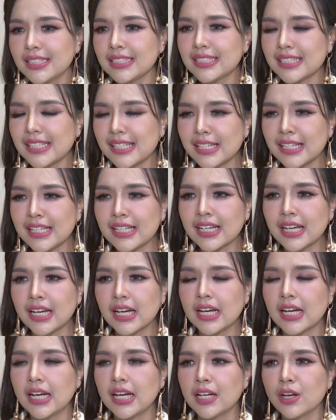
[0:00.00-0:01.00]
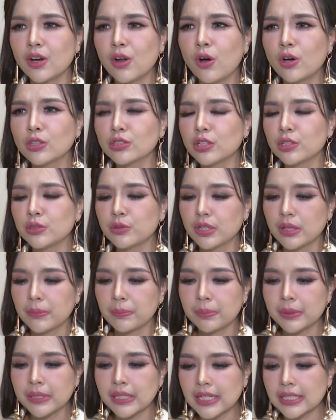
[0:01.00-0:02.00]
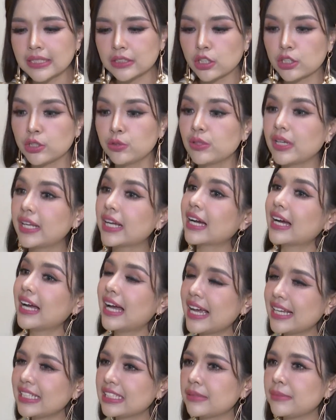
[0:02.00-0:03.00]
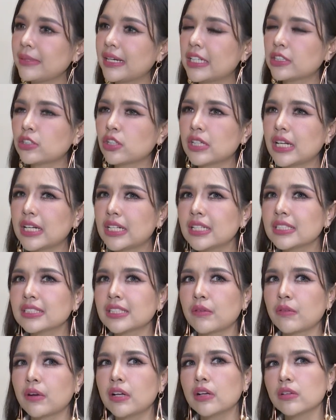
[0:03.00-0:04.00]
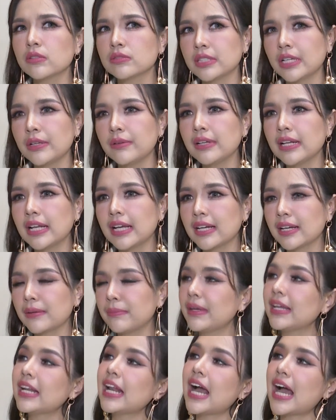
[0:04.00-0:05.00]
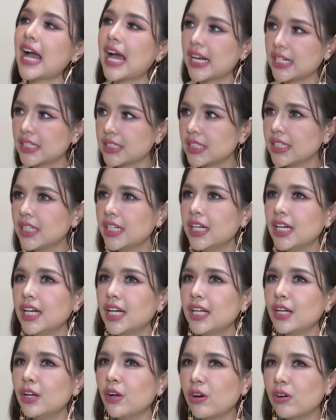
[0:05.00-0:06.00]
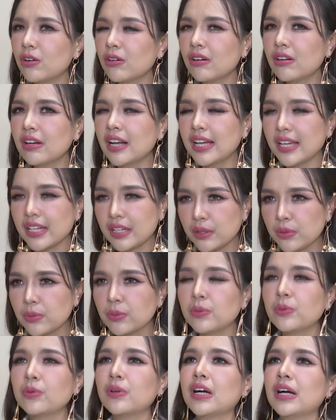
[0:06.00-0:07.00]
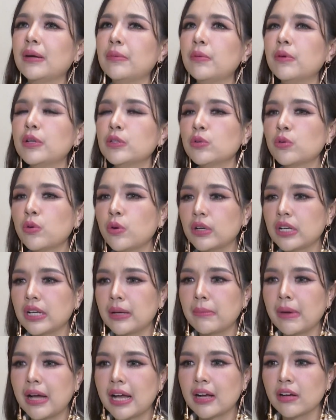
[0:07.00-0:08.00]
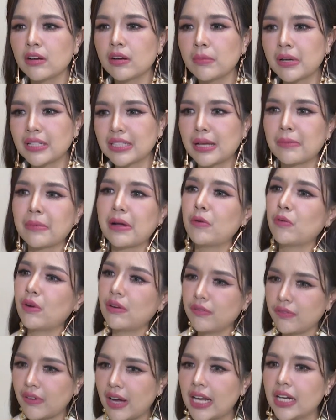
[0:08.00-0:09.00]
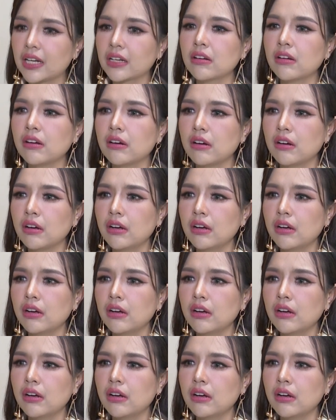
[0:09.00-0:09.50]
จริงๆอ่ะน้องตอนอยู่กับเพื่อนตอนอยู่ในค่ายใช่ไหมคะตอนนั้นเนื่องจากว่าเราใช้เวลากันไม่นาน น้องก็น่าเอ็นดูค่ะเพราะว่าทุกคนเนี่ยมาก็มาตามหาความฝันก็